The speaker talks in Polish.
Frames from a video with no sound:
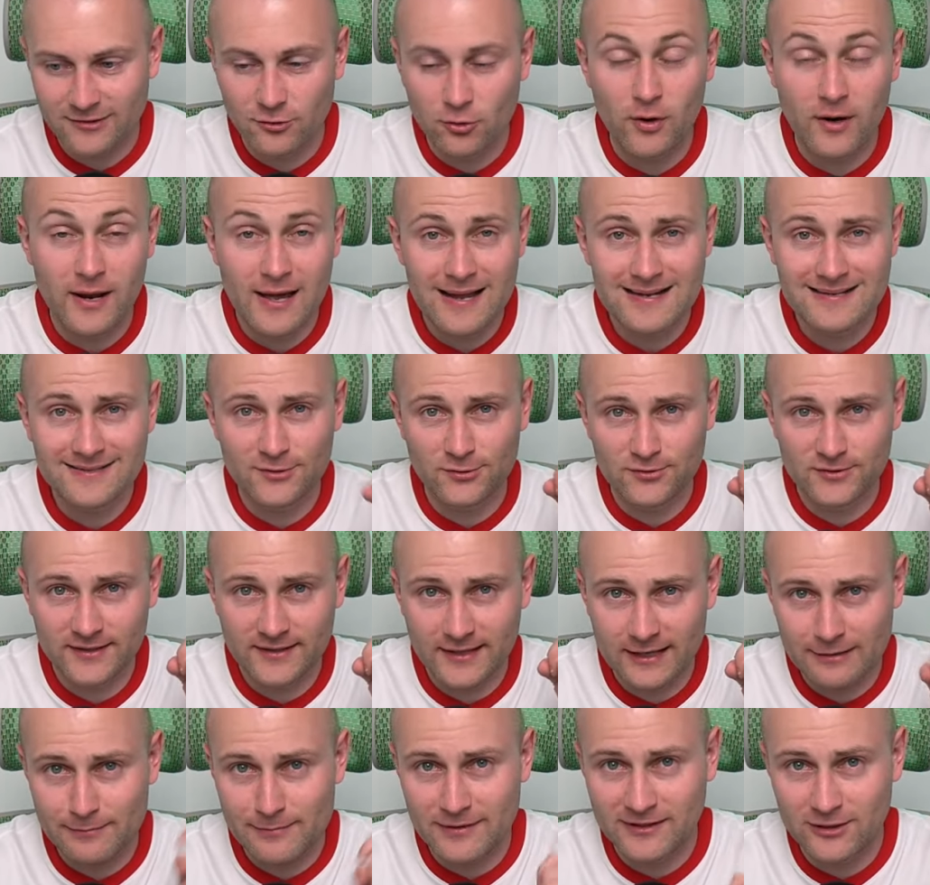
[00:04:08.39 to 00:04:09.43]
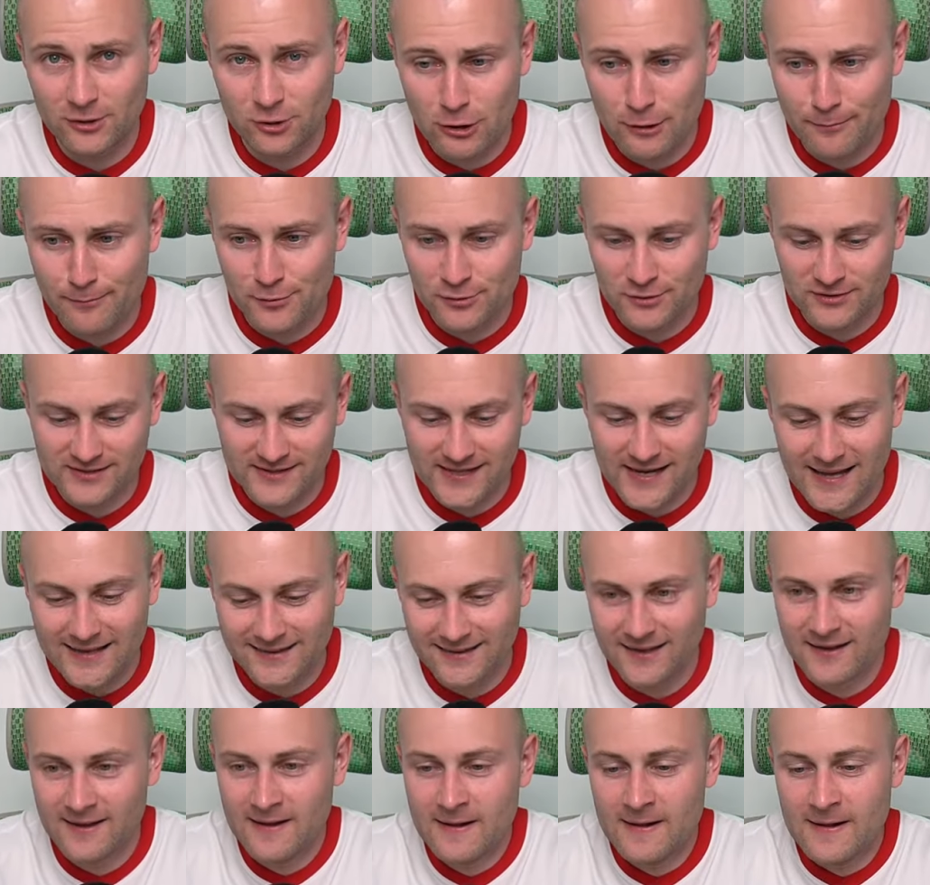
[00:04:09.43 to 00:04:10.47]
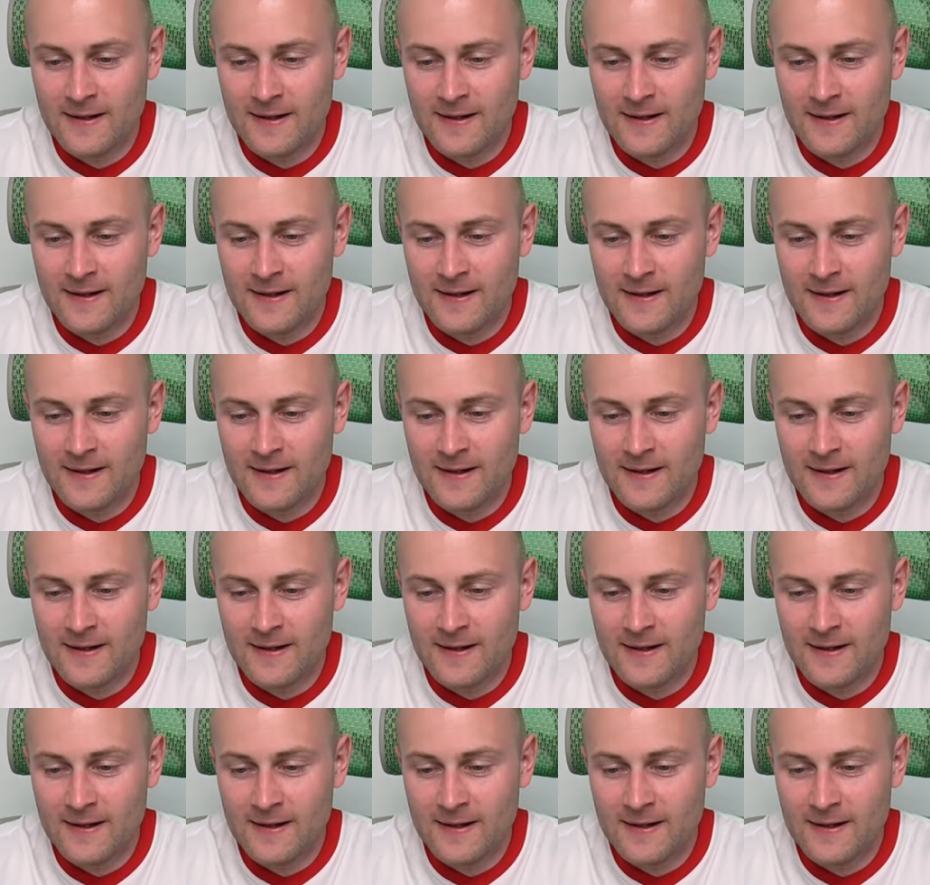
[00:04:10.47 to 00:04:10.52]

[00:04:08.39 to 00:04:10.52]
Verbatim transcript: no Real Sociedad ma tylko punkt straty.